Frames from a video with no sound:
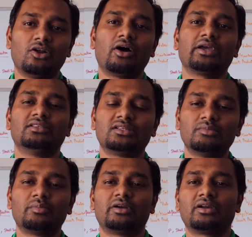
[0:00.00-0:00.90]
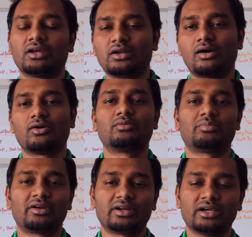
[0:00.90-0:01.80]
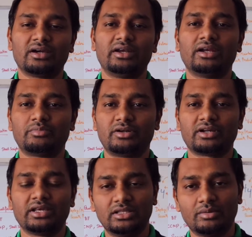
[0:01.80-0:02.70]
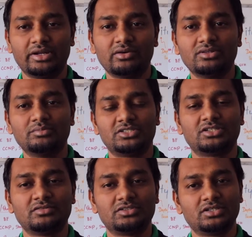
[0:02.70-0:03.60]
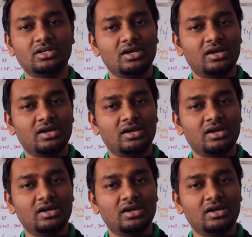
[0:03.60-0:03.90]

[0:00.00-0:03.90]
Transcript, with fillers: லாகின் திரும்ப பண்ணுறீங்க லாக் அவுட் பண்ணுறீங்க க்ரியேட் பண்ணுறீங்க இது அப்படியே வந்து மிஷினை வச்சு